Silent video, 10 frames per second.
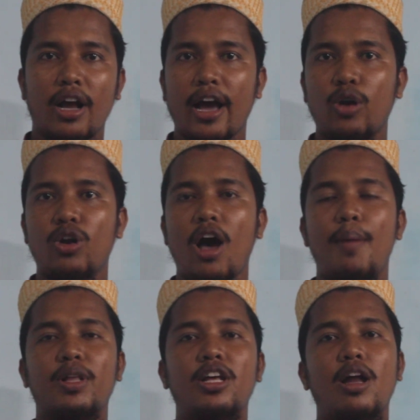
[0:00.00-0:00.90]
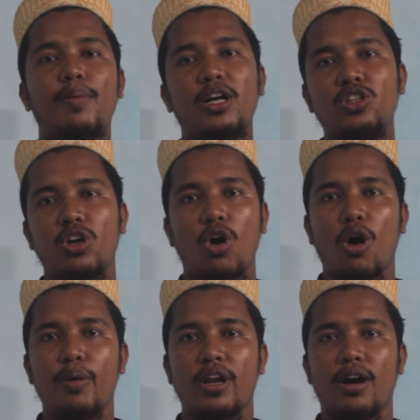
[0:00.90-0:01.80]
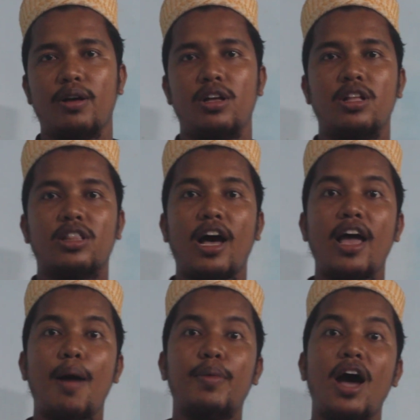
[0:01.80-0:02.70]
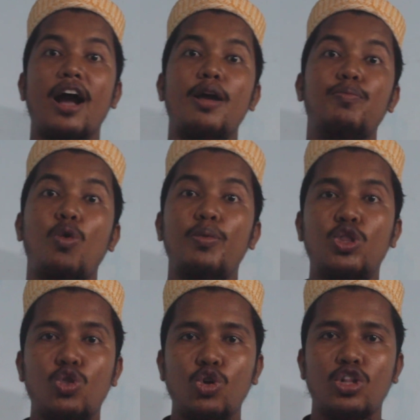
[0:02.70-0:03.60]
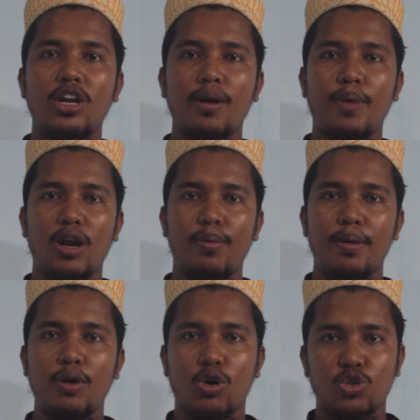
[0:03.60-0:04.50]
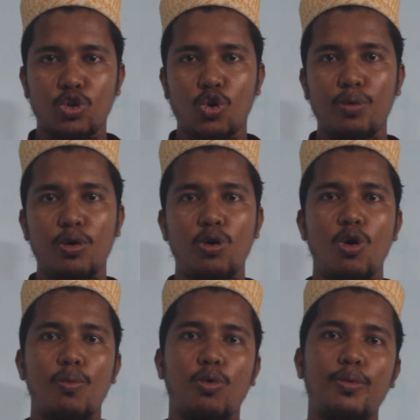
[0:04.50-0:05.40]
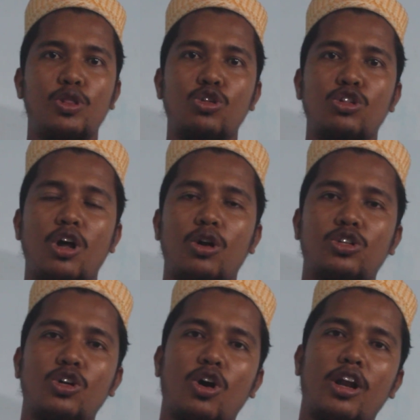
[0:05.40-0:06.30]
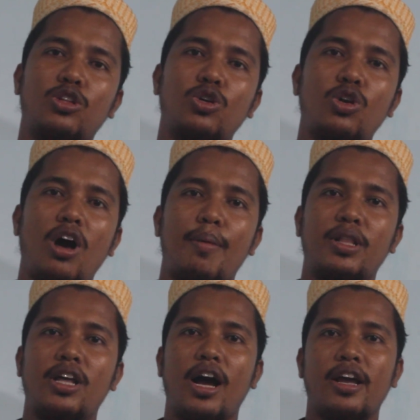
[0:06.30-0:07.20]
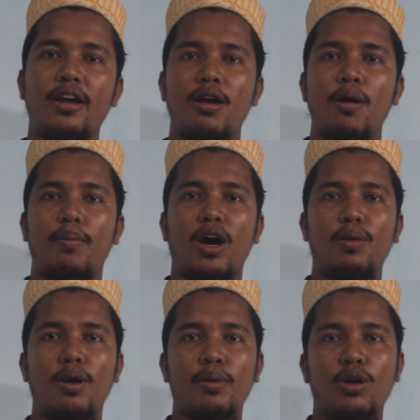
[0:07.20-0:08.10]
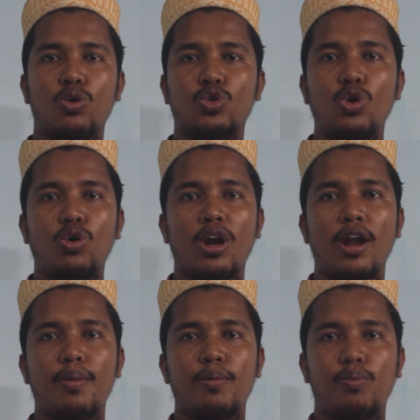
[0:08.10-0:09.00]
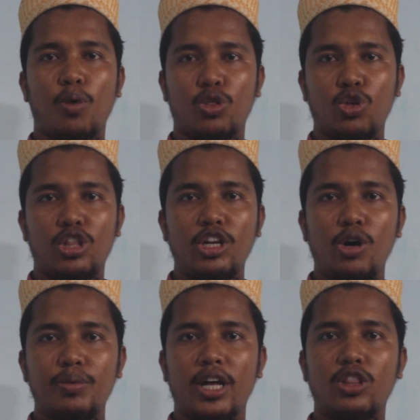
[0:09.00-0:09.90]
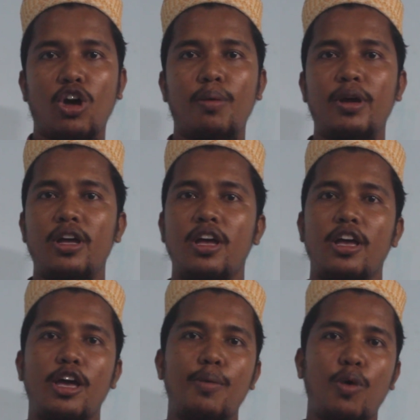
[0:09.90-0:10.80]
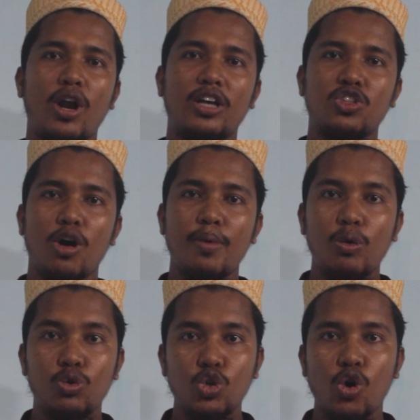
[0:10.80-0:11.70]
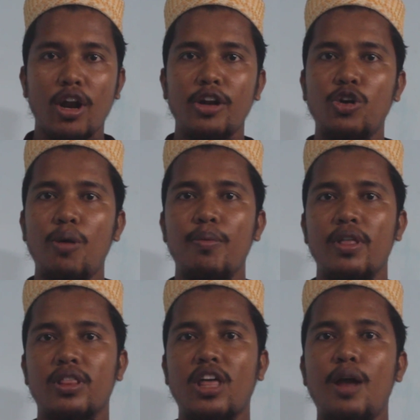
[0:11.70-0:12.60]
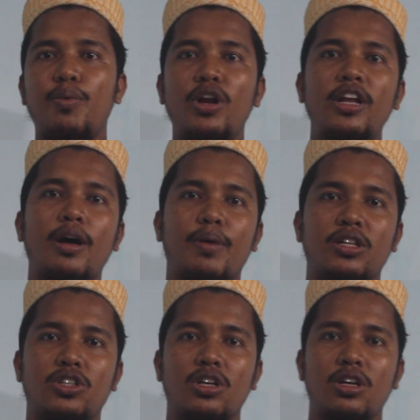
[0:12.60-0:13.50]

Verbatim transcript: কেননা আমাদের নামাজ হবে না তাই আমরা আগে পবিত্রতাটা ভালোভাবে অর্জন করব পবিত্রতা অর্জন করার জন্য আমাদের আগে ভালোভাবে গোসল করার পদ্ধতি নিয়ম জানতে হবে এরপর আসতে হবে উজু করা নিয়ম তারপরেই নামাজ